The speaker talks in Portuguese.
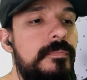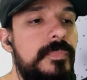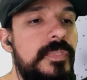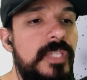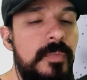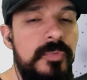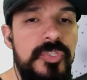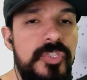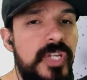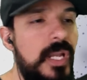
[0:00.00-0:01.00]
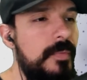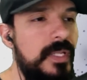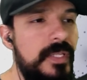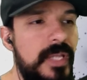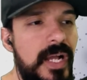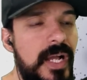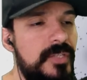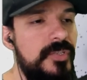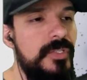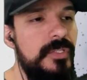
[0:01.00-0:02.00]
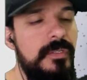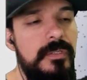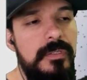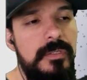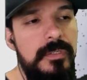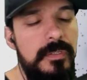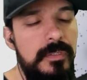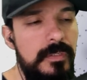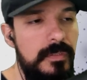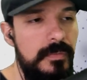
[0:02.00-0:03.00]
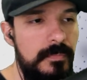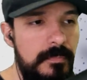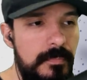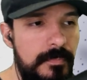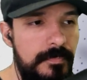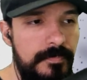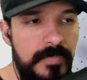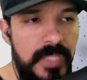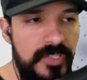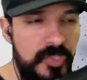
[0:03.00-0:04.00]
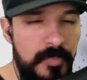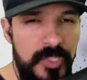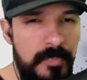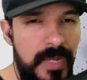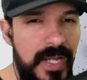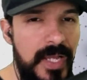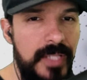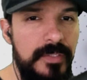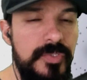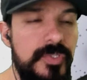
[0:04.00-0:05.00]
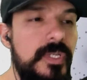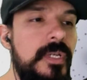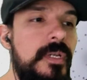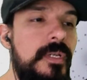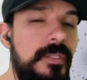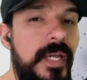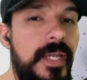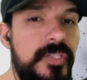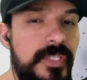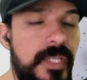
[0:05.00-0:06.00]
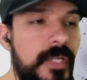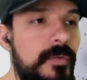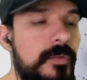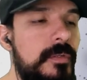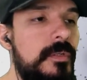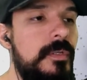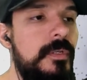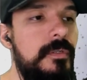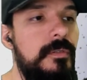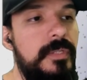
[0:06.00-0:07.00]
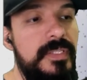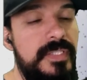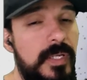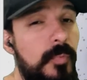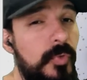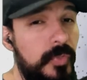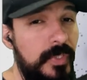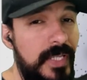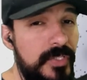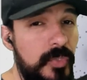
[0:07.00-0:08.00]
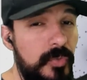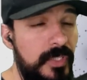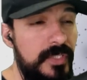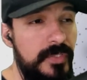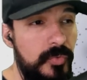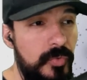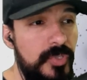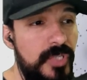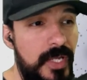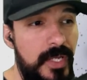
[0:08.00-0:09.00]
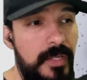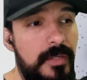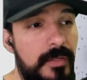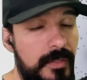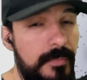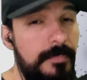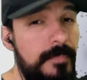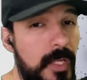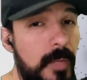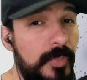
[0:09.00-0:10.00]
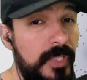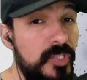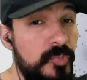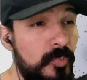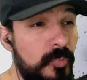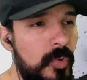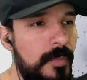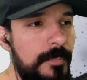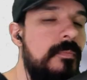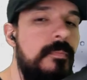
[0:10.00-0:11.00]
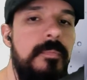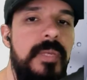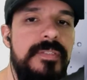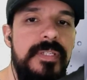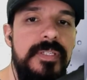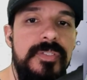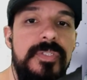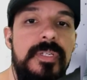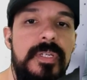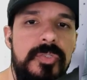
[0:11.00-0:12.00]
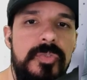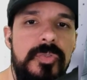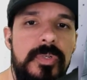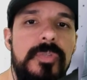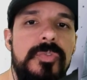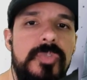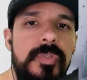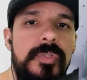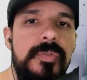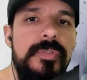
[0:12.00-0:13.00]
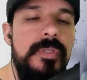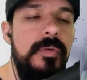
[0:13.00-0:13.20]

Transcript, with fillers: em termos de escalabilidade e taxas mais baratas da rede Ethereum. E essa oportunidade que eu estou trazendo hoje é uma oportunidade muito boa. Mas antes, editor, solta a introdução.